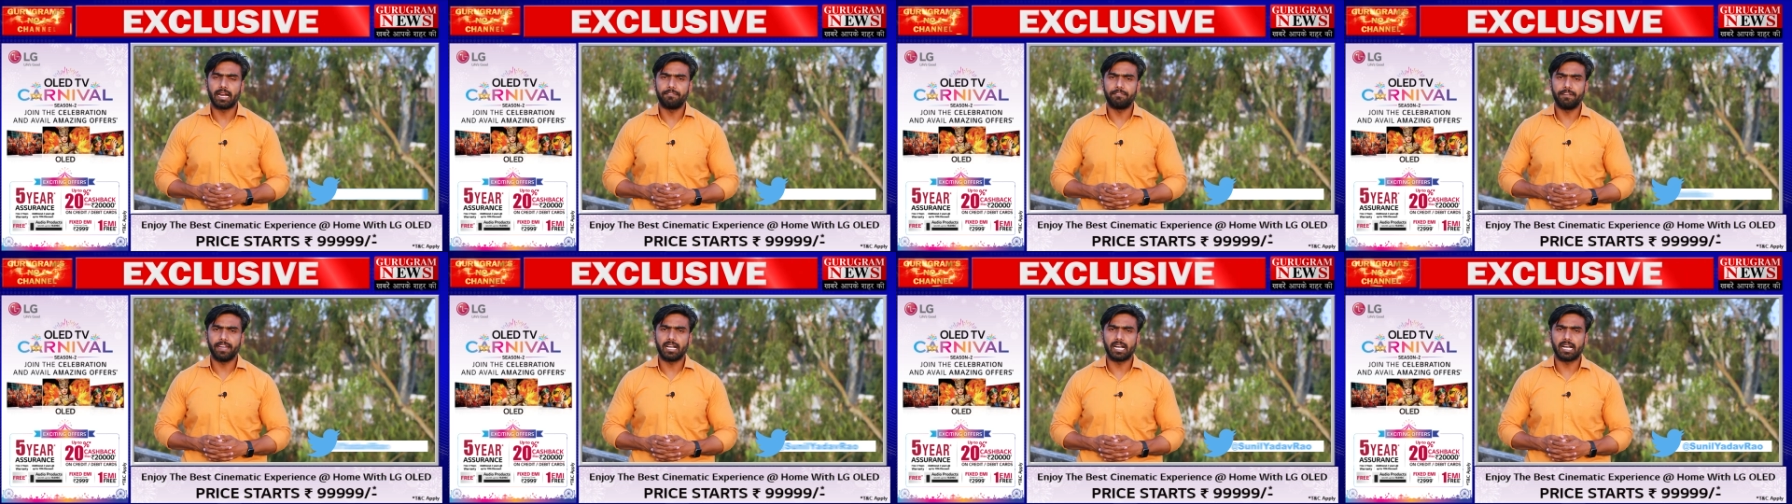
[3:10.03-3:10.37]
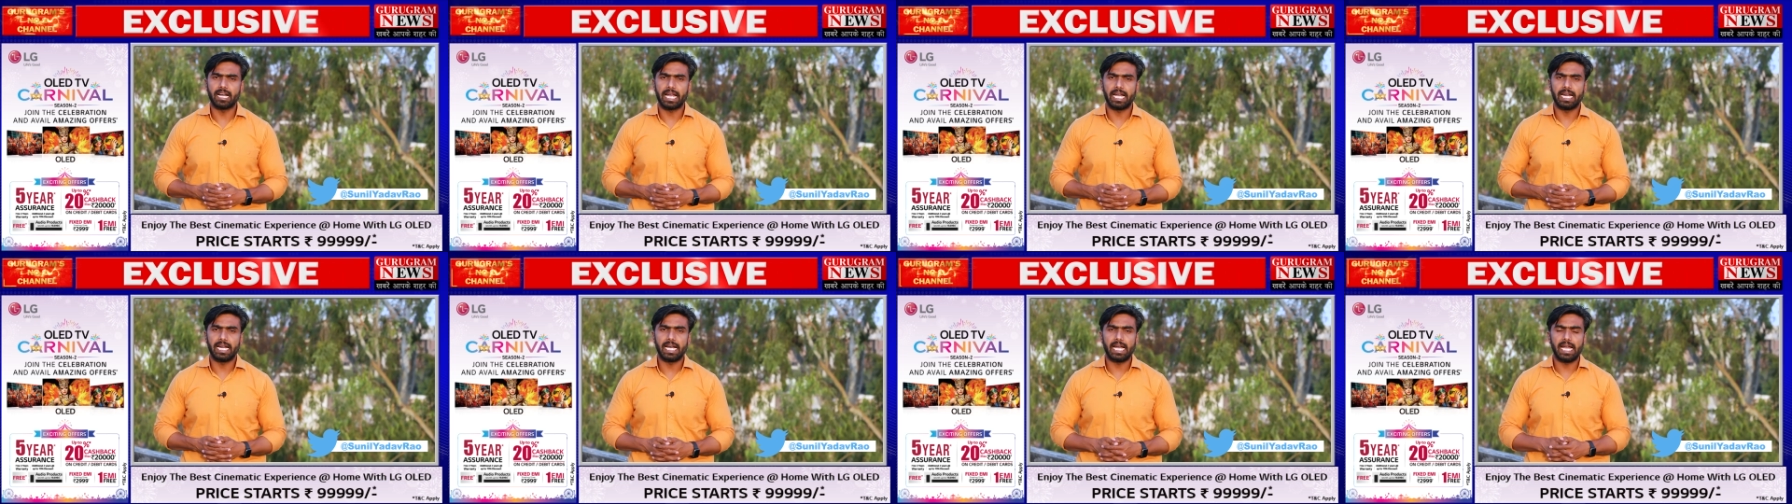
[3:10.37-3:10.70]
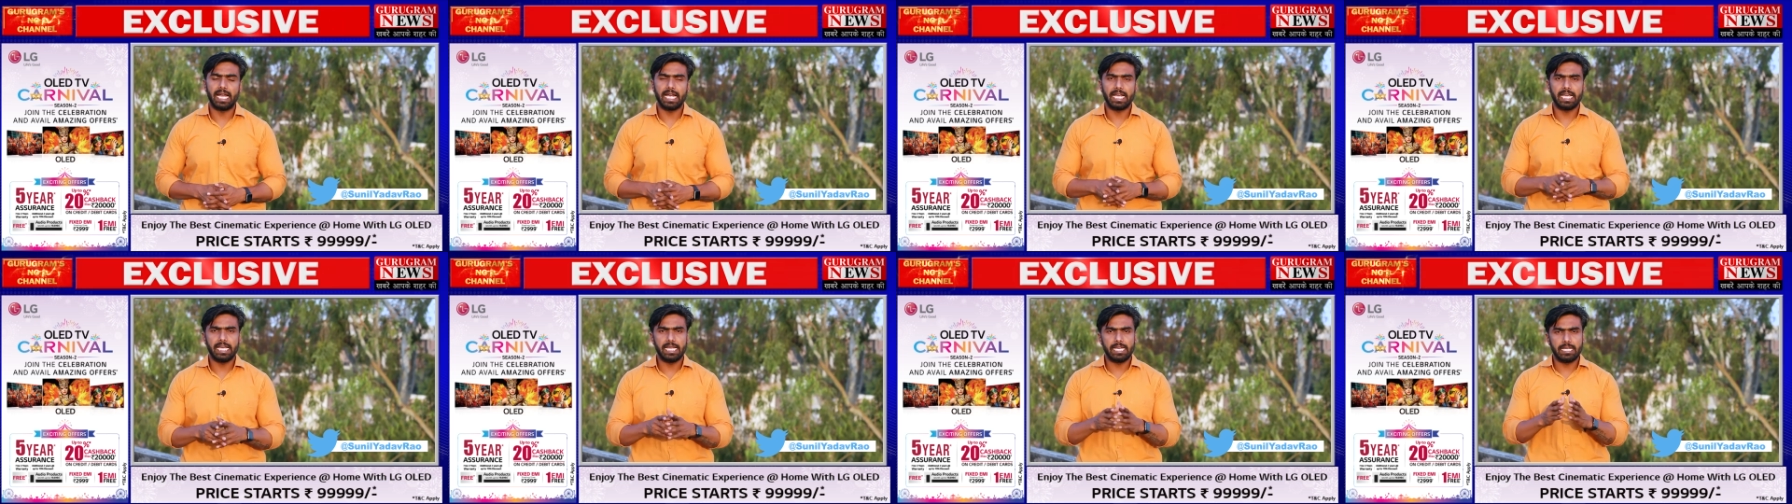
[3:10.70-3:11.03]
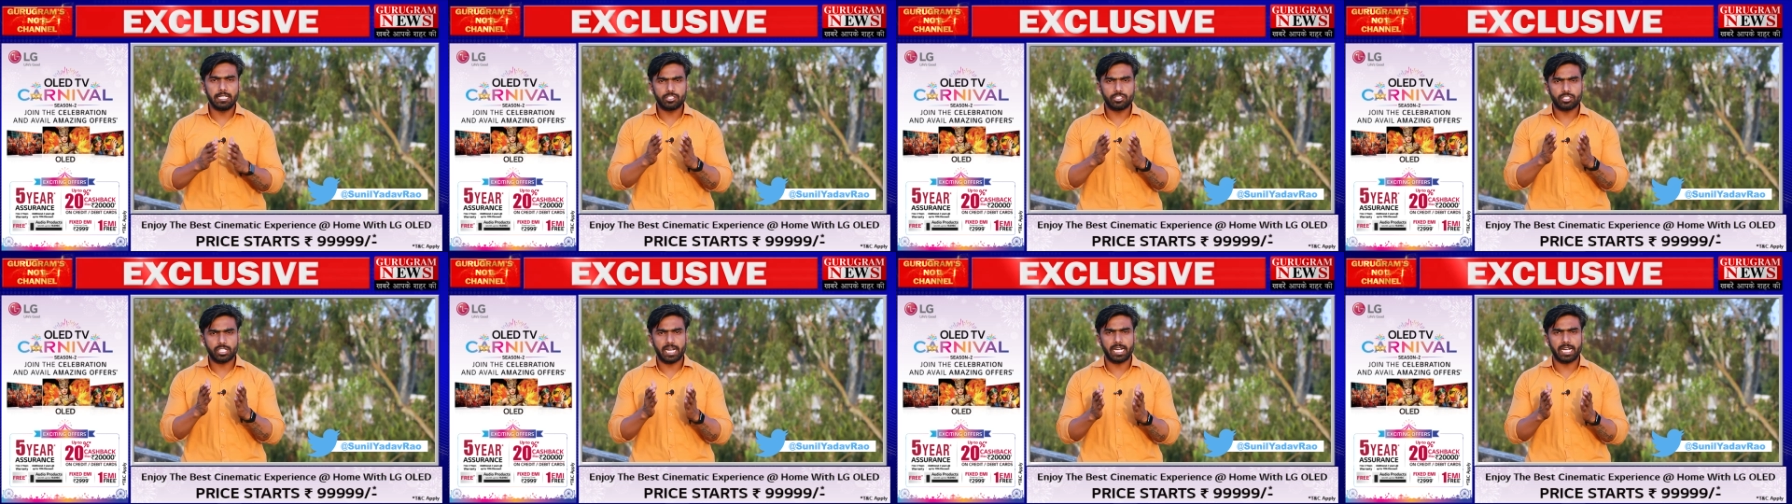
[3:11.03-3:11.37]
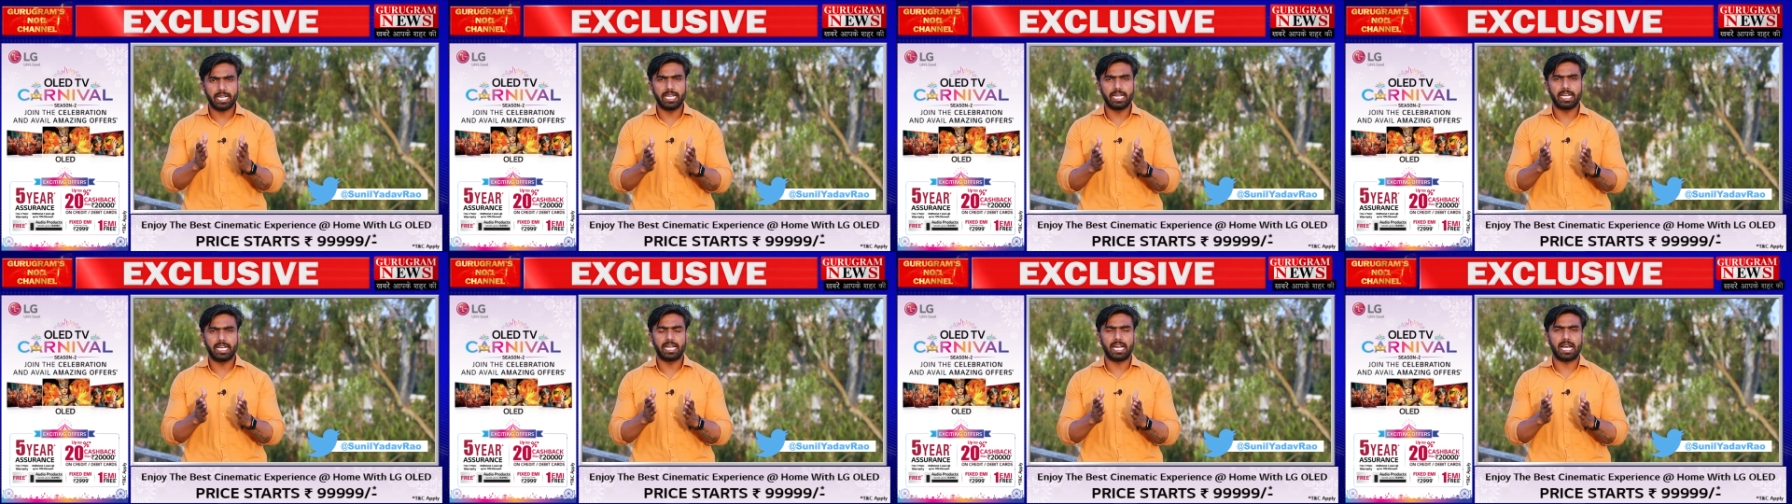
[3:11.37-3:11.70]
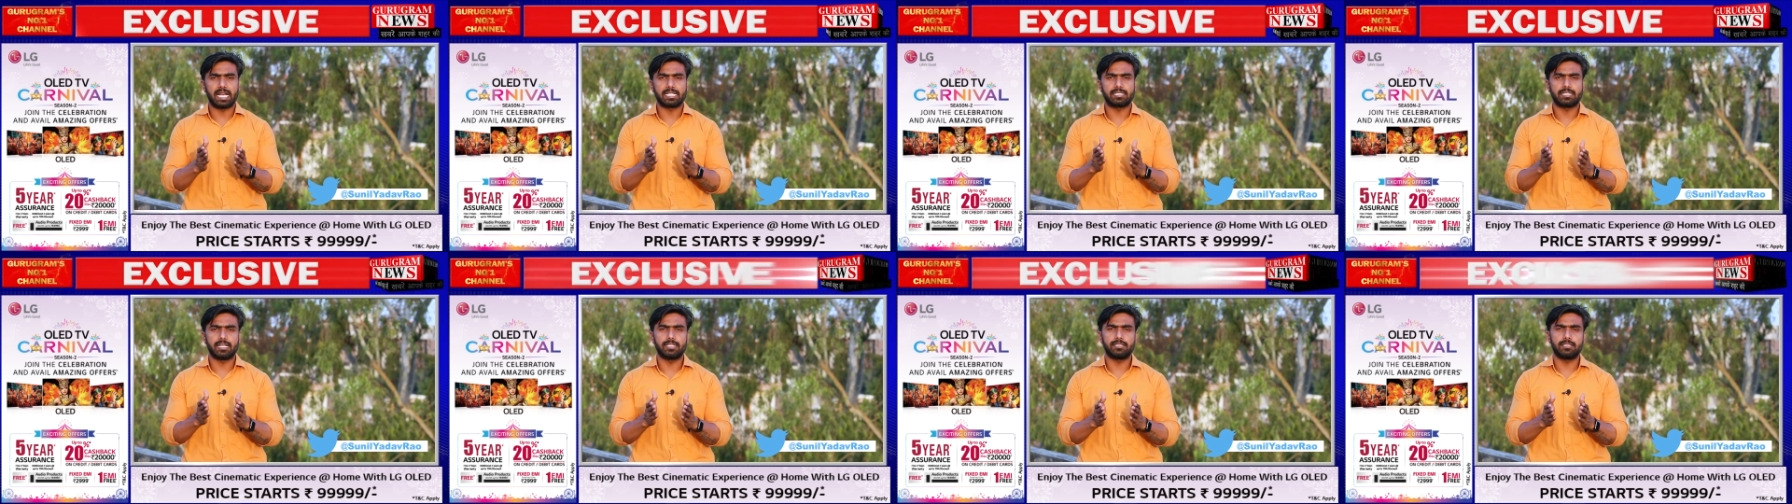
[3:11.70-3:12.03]
ट्रैफिक का कहना है कि इस तरह की
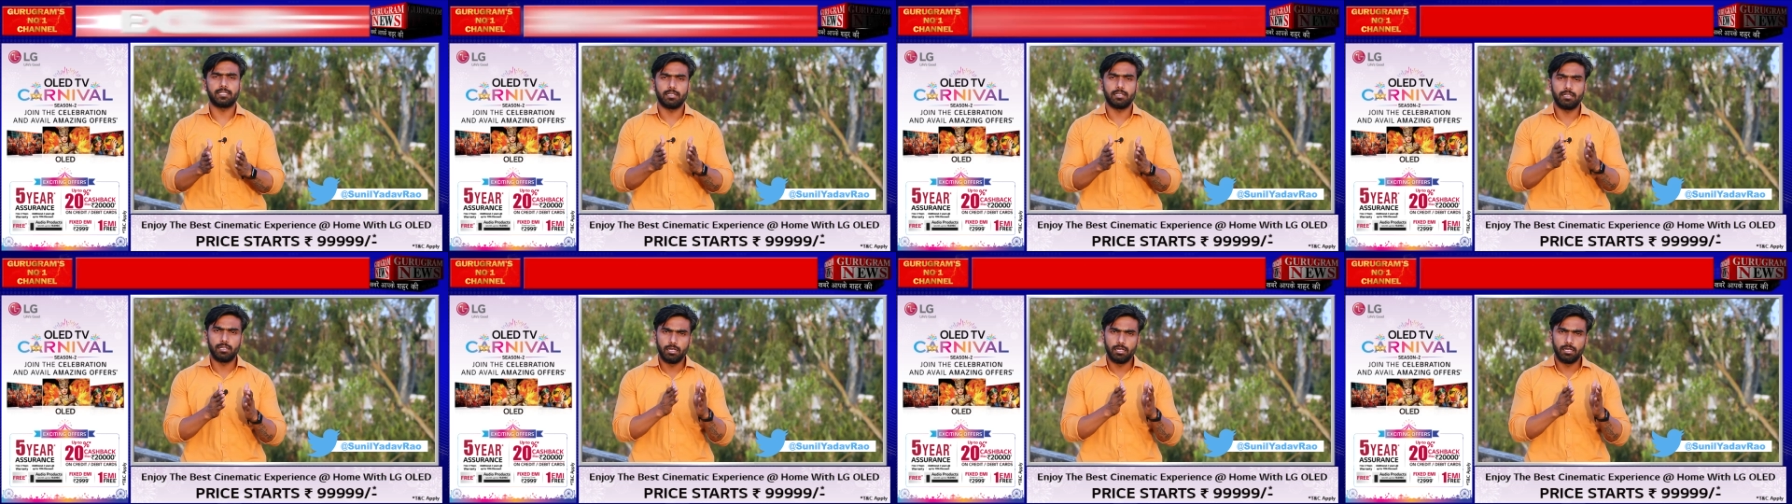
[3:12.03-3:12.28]
क्लासेस